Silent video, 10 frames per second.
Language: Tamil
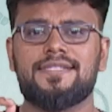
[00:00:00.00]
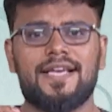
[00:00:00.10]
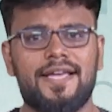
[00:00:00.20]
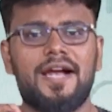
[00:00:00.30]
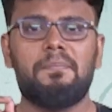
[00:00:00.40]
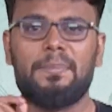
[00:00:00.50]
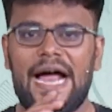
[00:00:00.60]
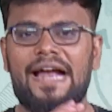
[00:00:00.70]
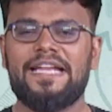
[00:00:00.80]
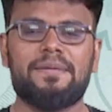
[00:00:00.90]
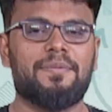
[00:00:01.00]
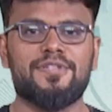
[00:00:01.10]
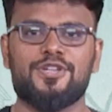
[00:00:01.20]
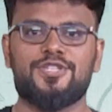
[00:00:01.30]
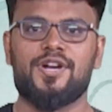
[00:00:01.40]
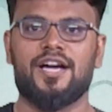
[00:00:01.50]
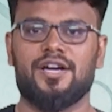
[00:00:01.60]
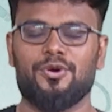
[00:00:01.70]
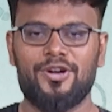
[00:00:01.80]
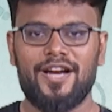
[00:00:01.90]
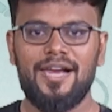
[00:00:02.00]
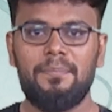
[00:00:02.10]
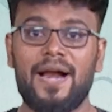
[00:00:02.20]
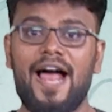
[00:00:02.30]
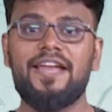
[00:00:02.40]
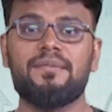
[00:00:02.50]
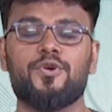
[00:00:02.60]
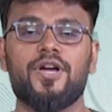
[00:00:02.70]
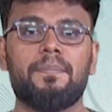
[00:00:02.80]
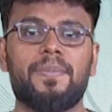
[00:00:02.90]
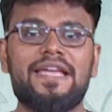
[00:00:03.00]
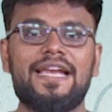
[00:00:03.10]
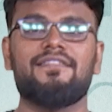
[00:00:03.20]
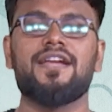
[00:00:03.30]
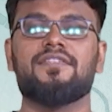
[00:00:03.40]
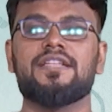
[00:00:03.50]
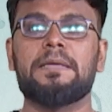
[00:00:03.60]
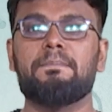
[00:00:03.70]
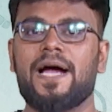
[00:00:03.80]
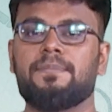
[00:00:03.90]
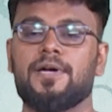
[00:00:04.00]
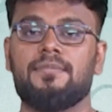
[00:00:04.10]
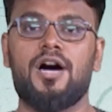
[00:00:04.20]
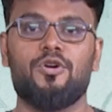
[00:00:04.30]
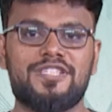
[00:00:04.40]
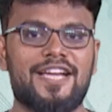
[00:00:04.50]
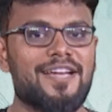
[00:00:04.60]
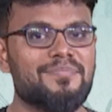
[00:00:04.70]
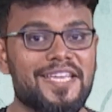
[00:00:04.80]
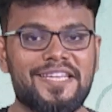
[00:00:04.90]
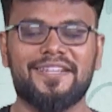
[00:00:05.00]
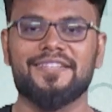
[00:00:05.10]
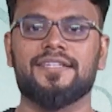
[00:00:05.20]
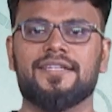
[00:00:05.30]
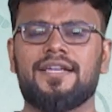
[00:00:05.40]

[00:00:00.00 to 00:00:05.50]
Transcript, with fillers: சரியான பிராண்ட் நேம் அப்படின்னு சொல்லி சொல்கிறாங்க ஒரு நல்ல பிராண்ட் நேம் கூட பெரிய லெவலில் வந்து இம்பாக்ட் பண்ணுமா ஒரு ஸ்டார்ட் அப் ஜெயிக்கிறதுக்கு